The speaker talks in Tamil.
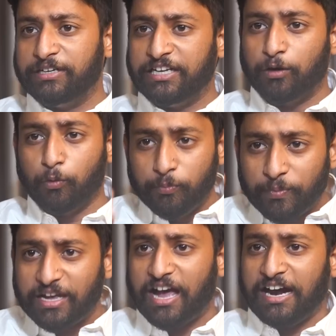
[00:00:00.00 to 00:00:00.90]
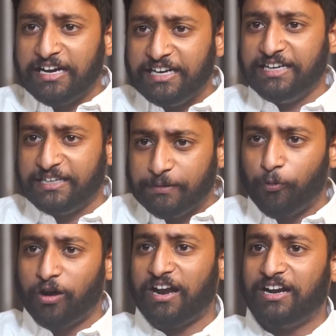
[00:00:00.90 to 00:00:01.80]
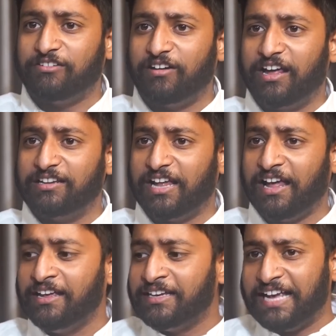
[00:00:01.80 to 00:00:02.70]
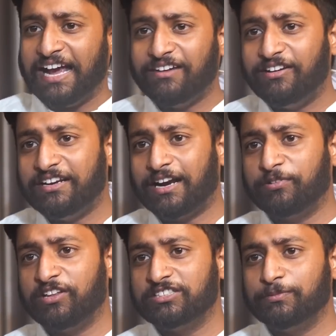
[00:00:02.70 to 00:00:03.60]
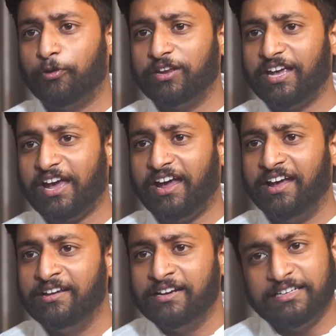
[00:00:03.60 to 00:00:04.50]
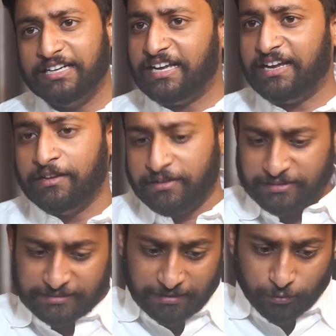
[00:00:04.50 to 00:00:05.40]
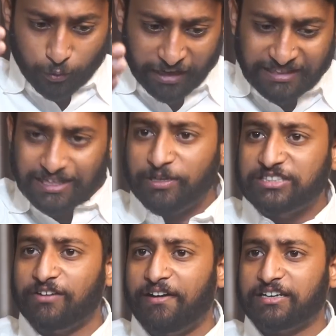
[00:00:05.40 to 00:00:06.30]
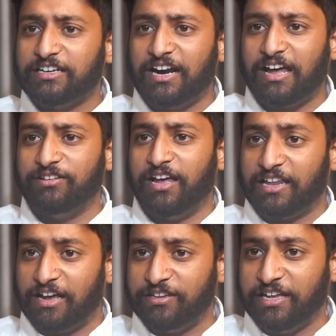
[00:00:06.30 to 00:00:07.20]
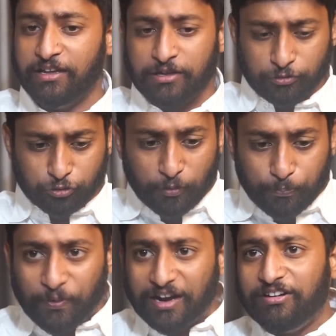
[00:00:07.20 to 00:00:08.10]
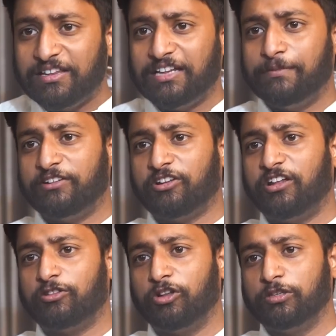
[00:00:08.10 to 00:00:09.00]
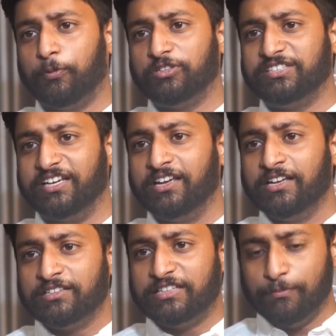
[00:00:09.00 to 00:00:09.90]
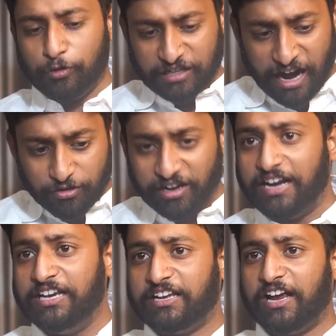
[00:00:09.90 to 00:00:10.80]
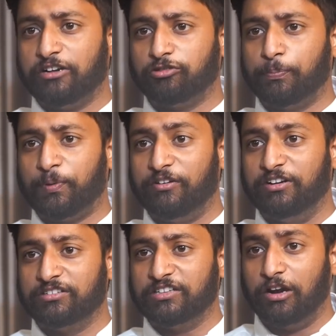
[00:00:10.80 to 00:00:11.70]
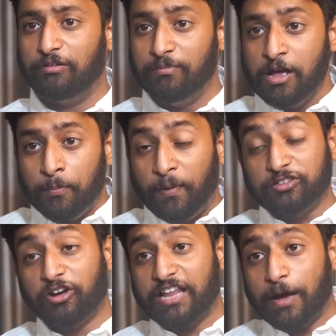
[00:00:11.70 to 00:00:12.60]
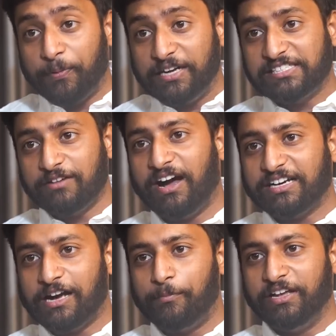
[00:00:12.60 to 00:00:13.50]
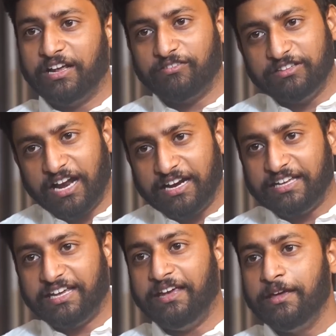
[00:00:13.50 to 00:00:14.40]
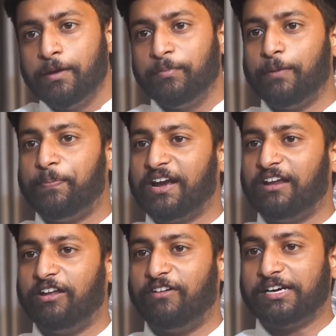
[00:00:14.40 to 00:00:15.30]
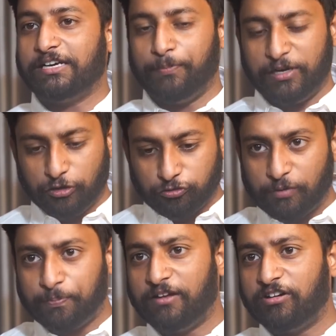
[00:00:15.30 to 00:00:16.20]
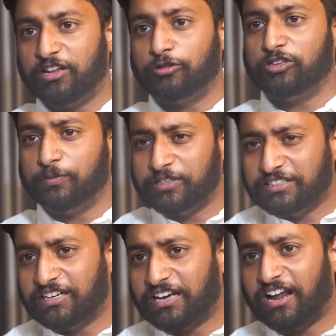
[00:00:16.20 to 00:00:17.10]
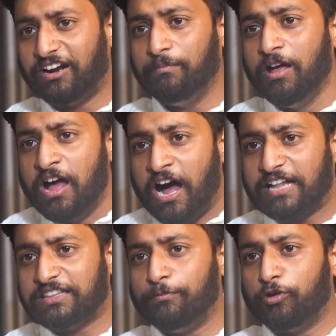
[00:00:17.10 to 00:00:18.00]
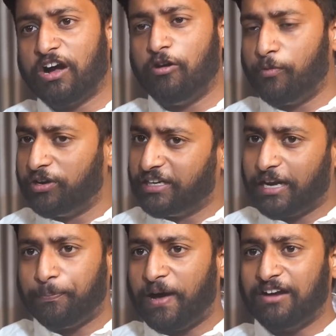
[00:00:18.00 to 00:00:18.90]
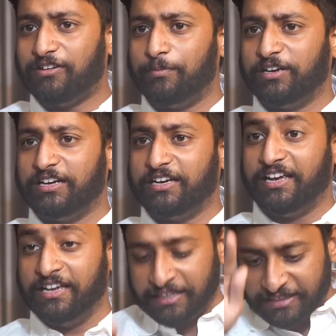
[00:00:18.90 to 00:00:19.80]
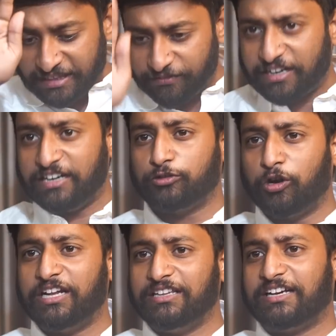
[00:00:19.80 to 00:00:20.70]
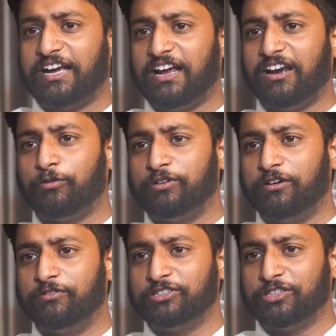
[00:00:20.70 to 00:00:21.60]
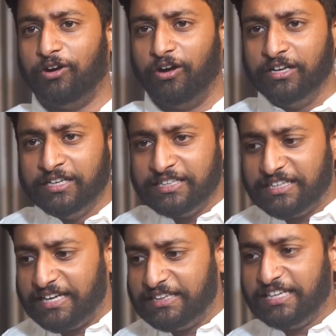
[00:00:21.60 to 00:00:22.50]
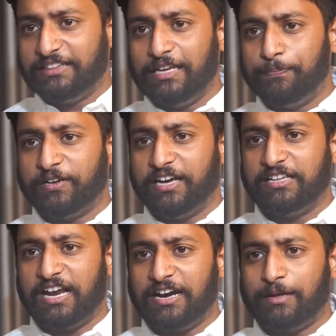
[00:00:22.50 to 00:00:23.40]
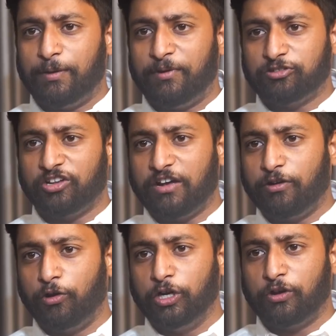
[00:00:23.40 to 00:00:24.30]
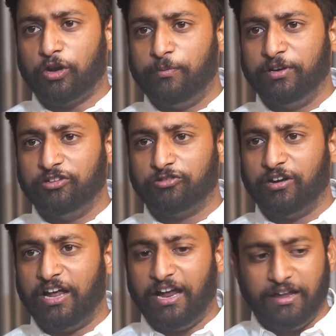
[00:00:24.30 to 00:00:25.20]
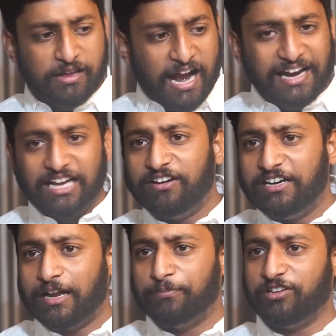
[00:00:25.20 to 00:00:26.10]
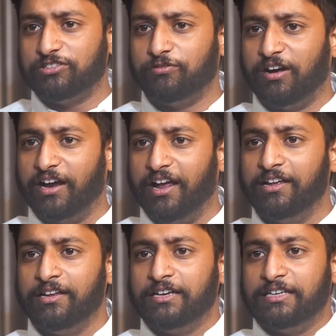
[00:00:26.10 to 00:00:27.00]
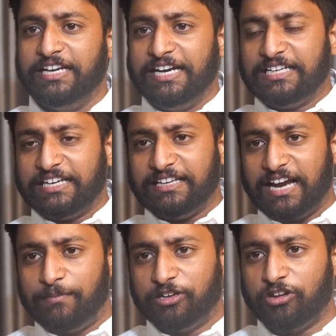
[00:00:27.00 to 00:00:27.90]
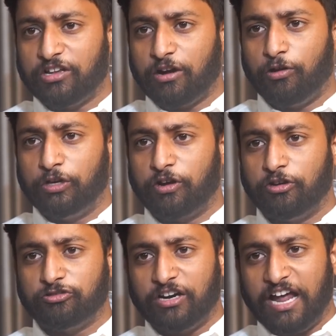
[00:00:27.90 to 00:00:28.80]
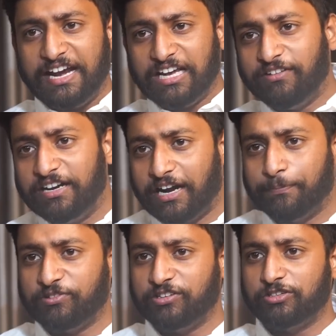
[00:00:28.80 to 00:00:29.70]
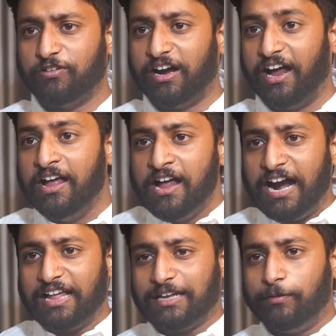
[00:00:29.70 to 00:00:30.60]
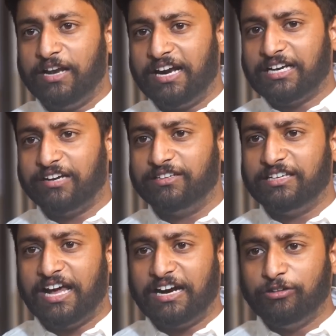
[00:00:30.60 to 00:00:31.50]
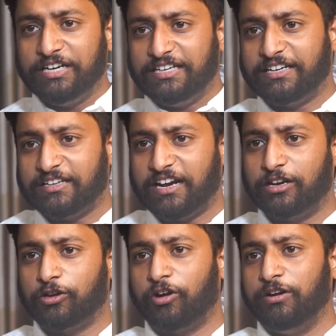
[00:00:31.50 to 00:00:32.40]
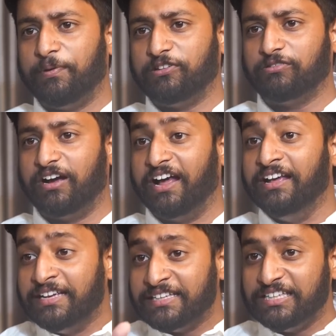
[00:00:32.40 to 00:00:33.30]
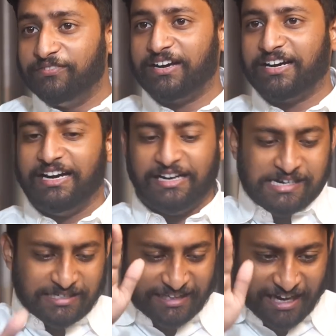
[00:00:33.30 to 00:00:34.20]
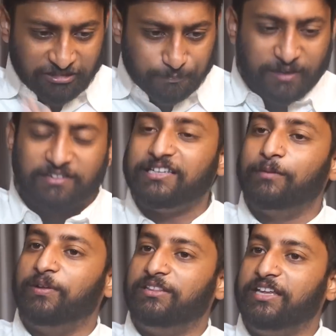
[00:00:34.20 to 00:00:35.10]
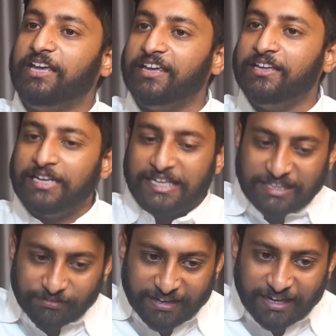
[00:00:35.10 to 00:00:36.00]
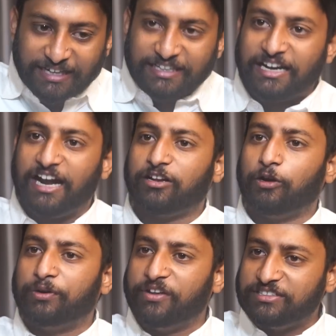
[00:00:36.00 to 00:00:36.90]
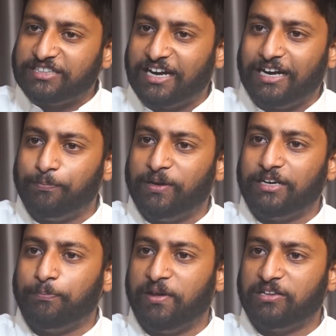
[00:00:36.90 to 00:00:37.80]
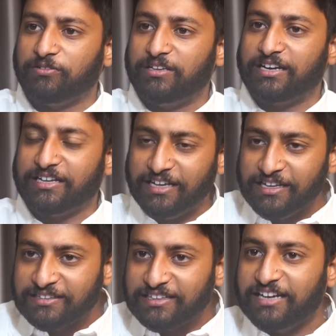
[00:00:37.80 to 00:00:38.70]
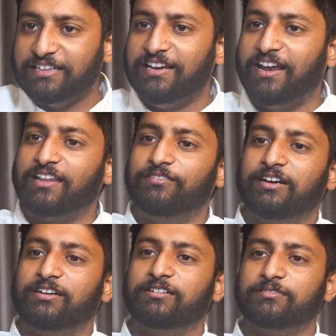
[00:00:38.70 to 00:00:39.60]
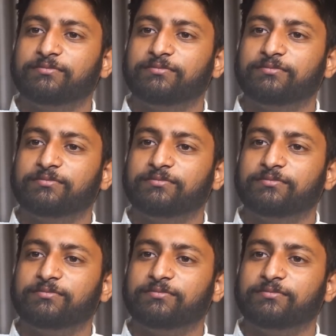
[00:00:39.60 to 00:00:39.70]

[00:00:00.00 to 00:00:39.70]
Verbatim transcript: நீங்கள் உண்மையாக நீட்டுக்கு போராடுறவங்களா இருந்தா ஏங்க வெளிநடப்பு செஞ்சுட்டு போறீங்க நின்று குறைந்தபட்ச வாக்குகளாவது அதாவது சொற்பளவில் தான் அந்த மசோதா தோத்து போச்சு திமுகவினுடைய எண்ணிக்கைகள் சொற்பளவில் இருந்தாலும் மசோதா பெற்ற வாக்கு அப்படிங்கிறது வந்து அன்னைக்கு மிகப்பெரிய அளவில் வாக்கு பெற்று சொற்பளவில் தான் தோத்து போச்சு இதற்கு காரணம் அதிமுகவும் ஒண்ணுங்கிற பார்வை நமக்கு இருக்கு இது இவர்கள் தொடர்ந்து கையாளக்கூடிய ஒரு விஷயம் இங்கே இந்தி திணிப்புக்கு எதிராக நம்ம மசோதாவை கொண்டு வரோம் அப்படின்னு சொன்னா அன்னைக்கு வெளிநடப்பு செஞ்சிருவாங்க நீட்டுக்கு எதிராக மசோதா கொண்டு வரோம்னு சொன்னால் அன்னைக்கு வெளிநடப்பு செஞ்சுருவாங்க ஆனால் தமிழ்நாட்டில் வந்து நாங்களும் நீட்டுக்கு எதிராக இருக்கிறோம்னு பேசுவாங்க இவர்கள் டிரான்ஸ்பரன்சியை பற்றி இவர்கள் இங்கே நடக்கக்கூடிய விஷயங்களை பற்றி பேசுவதற்கு தகுதி இல்லாதவர்கள்